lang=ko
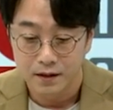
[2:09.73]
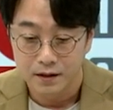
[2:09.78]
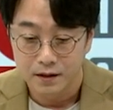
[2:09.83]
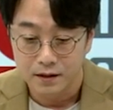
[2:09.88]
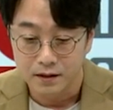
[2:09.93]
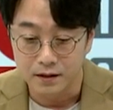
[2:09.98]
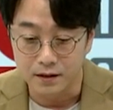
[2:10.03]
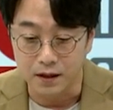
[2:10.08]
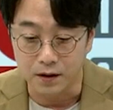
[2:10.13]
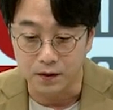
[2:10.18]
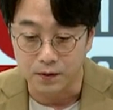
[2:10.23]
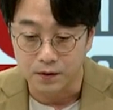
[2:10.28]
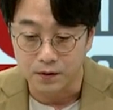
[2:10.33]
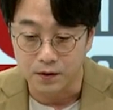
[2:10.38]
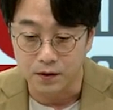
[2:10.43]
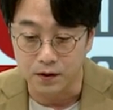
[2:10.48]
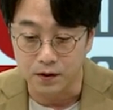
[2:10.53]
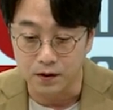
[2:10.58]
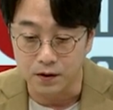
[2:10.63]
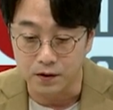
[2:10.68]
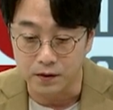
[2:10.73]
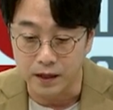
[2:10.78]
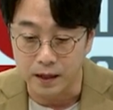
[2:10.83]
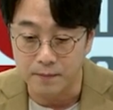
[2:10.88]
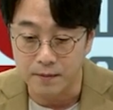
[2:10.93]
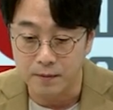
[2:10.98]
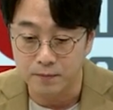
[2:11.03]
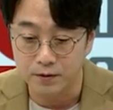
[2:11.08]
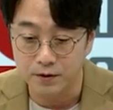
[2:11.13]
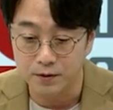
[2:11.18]
근데
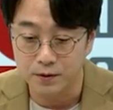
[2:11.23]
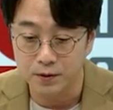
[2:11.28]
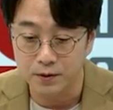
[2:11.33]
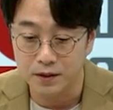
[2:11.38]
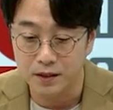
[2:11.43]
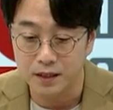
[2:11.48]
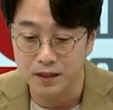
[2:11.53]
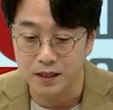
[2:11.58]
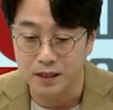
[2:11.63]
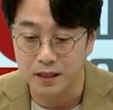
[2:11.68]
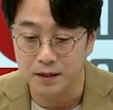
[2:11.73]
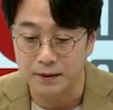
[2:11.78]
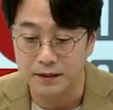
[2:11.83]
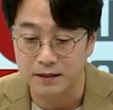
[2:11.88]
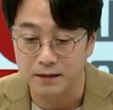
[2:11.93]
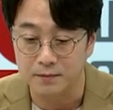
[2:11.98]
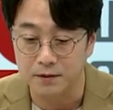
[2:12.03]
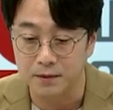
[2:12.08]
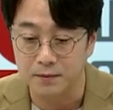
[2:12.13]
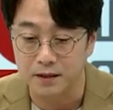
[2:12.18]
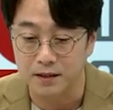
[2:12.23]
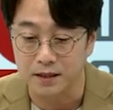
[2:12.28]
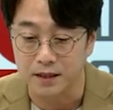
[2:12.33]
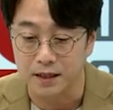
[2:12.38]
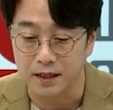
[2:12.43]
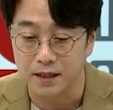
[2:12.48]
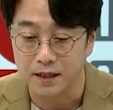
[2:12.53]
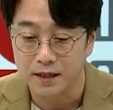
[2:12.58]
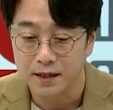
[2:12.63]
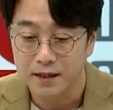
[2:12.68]
넷마블은 솔직히 제가 말씀드리면
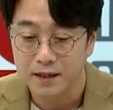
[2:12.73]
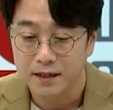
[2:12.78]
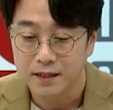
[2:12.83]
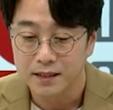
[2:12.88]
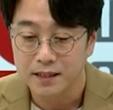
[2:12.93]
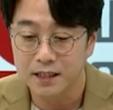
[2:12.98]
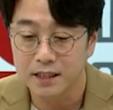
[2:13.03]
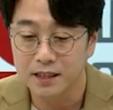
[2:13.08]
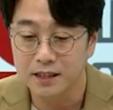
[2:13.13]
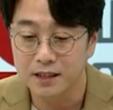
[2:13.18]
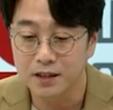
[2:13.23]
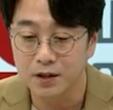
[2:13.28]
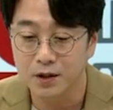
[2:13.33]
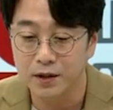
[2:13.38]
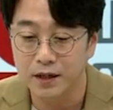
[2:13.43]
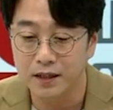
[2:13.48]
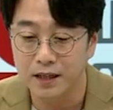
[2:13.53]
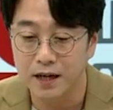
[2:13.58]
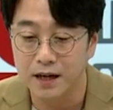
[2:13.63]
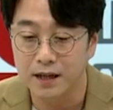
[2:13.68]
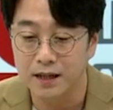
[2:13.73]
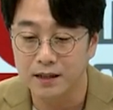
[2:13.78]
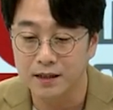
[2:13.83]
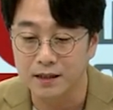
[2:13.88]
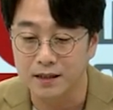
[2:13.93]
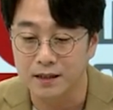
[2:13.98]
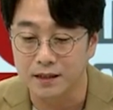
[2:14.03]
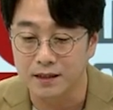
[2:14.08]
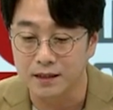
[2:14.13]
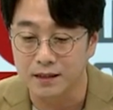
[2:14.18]
이제 실적에 대한
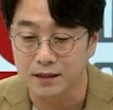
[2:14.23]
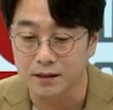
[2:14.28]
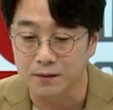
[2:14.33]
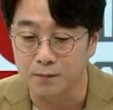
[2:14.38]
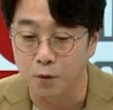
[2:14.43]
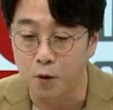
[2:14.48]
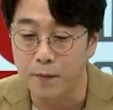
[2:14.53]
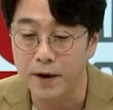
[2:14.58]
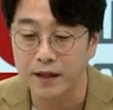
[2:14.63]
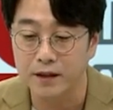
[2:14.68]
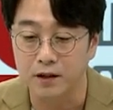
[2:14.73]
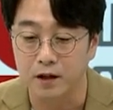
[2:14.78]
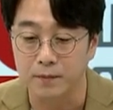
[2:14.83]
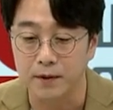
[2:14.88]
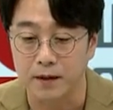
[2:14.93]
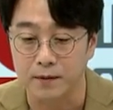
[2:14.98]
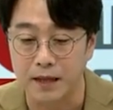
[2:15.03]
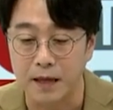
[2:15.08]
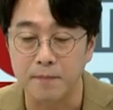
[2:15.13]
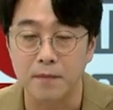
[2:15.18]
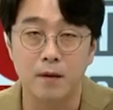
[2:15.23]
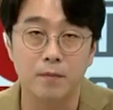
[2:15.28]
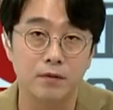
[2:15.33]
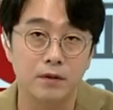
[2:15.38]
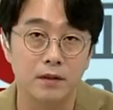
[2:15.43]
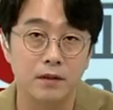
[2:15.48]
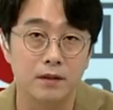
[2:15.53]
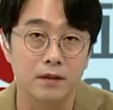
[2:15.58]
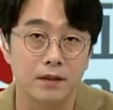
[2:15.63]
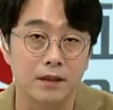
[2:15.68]
그 모멘텀이
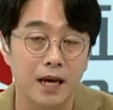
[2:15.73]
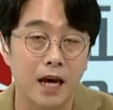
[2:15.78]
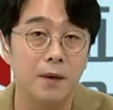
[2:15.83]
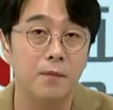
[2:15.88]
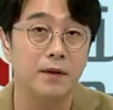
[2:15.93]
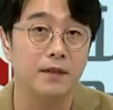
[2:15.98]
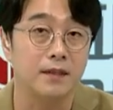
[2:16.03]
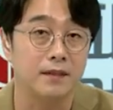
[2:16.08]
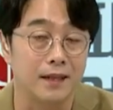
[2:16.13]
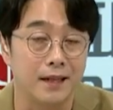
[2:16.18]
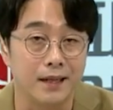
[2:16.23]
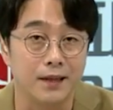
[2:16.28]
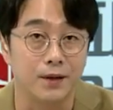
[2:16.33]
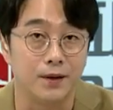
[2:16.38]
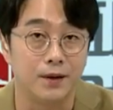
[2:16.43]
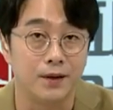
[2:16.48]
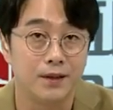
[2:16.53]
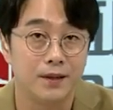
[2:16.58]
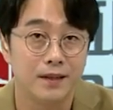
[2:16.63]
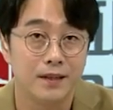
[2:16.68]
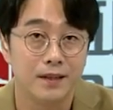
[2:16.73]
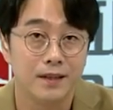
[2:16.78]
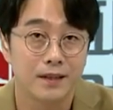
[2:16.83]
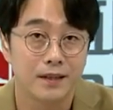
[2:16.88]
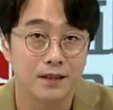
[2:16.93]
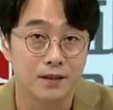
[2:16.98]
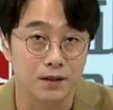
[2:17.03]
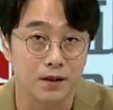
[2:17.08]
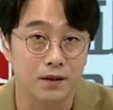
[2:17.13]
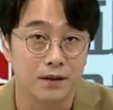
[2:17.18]
넷마블은 게임 회사잖아요.
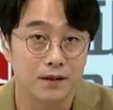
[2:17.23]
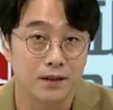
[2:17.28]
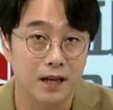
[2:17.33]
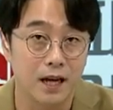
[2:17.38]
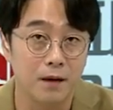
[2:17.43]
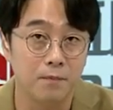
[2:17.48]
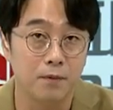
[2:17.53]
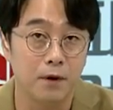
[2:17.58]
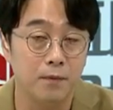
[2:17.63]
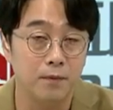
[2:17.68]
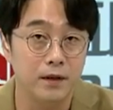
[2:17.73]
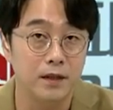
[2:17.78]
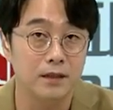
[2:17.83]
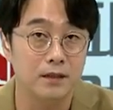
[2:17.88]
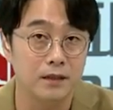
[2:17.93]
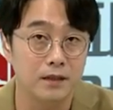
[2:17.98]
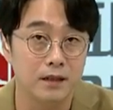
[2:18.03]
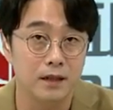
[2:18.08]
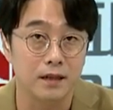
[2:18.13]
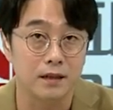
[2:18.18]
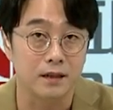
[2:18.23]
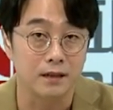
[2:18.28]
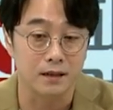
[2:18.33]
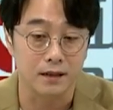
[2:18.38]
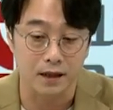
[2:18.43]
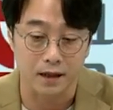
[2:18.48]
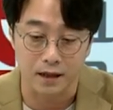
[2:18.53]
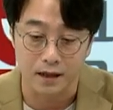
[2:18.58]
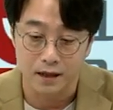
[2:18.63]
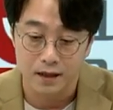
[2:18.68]
그죠? 게임 퍼블리싱을 해야
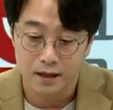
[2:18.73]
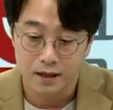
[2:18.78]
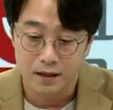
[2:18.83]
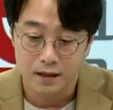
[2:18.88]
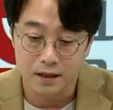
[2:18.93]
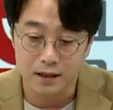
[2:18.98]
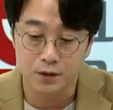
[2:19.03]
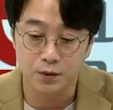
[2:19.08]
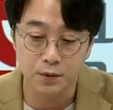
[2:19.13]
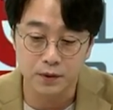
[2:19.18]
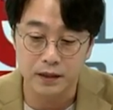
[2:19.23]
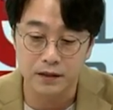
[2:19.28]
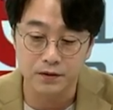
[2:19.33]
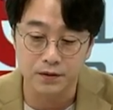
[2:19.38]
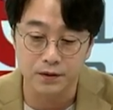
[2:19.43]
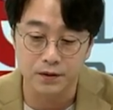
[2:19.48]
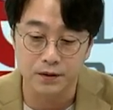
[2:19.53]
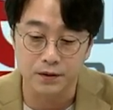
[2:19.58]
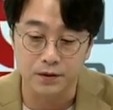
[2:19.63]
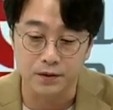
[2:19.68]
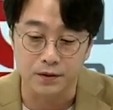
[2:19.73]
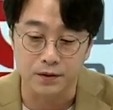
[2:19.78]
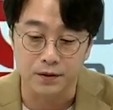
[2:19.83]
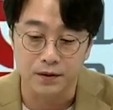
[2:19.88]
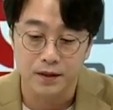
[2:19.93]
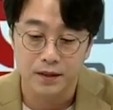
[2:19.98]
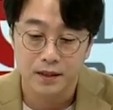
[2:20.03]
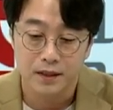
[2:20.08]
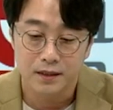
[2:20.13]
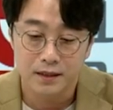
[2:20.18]
되는데 이쪽에서
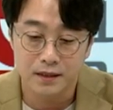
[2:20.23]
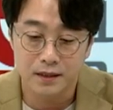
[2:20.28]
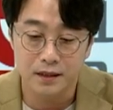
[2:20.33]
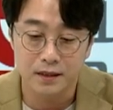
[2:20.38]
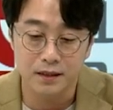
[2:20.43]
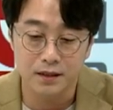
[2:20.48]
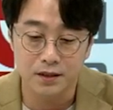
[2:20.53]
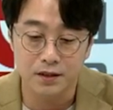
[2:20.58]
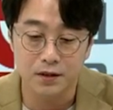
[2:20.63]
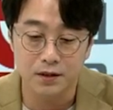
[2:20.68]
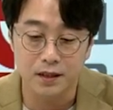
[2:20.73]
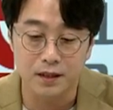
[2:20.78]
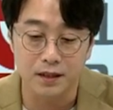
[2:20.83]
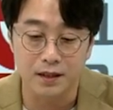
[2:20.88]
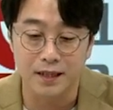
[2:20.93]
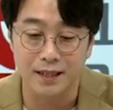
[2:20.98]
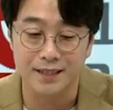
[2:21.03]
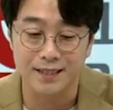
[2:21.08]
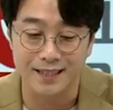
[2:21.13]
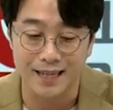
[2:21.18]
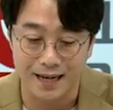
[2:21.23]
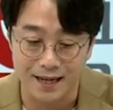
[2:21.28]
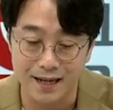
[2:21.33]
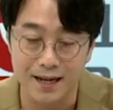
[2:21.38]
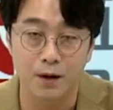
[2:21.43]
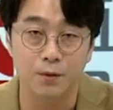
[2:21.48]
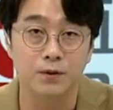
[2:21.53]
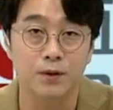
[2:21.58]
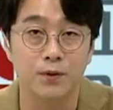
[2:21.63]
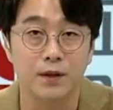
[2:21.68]
실적이 그렇게 잘
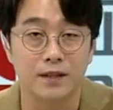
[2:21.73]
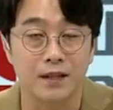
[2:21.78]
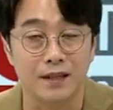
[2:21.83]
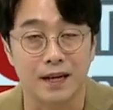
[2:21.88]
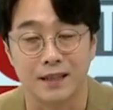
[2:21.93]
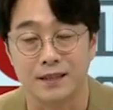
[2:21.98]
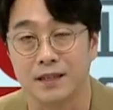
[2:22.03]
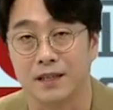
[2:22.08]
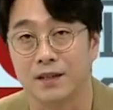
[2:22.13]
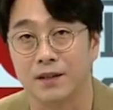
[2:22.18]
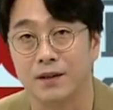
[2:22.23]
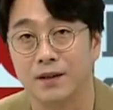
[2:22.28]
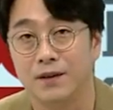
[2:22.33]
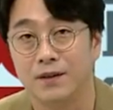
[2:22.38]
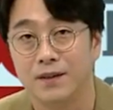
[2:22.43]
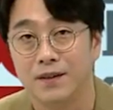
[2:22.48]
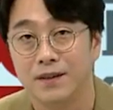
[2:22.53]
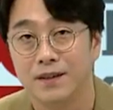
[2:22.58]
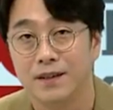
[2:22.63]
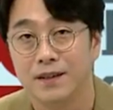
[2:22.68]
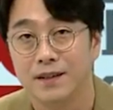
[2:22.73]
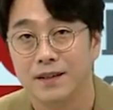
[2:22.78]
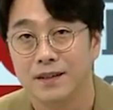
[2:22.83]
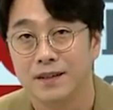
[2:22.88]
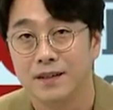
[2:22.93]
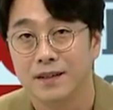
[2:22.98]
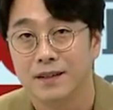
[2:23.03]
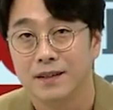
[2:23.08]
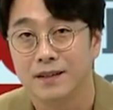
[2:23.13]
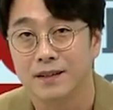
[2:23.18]
나오는 회사는 아니에요.
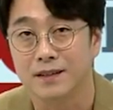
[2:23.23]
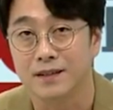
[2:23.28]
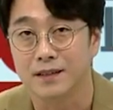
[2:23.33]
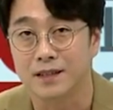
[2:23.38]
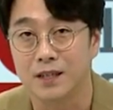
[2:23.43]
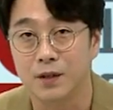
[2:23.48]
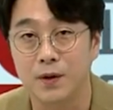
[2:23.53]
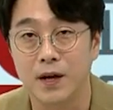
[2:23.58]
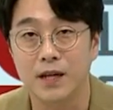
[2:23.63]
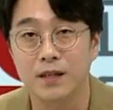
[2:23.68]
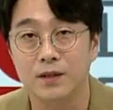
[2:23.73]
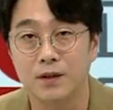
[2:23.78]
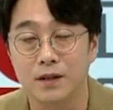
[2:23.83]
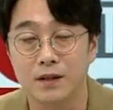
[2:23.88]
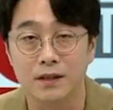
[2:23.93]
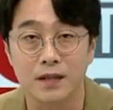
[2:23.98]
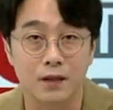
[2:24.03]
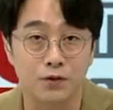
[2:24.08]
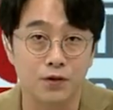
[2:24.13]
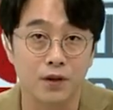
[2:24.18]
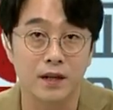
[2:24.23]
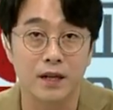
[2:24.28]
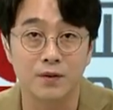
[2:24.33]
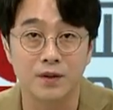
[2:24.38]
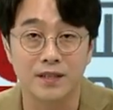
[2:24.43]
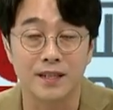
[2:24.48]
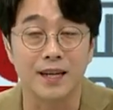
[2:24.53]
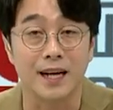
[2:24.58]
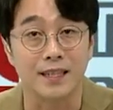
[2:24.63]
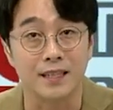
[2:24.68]
기획력이 그렇게 뛰어난
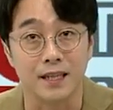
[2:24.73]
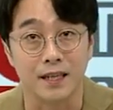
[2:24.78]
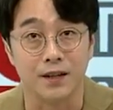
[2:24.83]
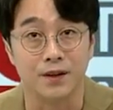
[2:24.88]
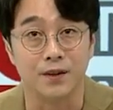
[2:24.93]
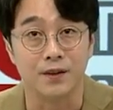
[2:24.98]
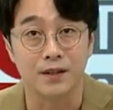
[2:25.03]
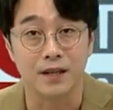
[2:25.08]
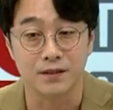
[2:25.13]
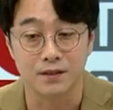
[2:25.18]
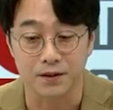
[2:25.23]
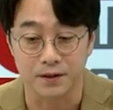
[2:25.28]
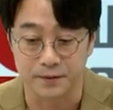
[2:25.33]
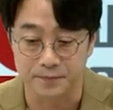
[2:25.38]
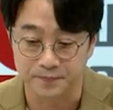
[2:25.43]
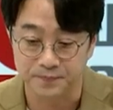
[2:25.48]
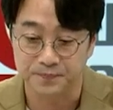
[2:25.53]
회사는 아니에요. 그래서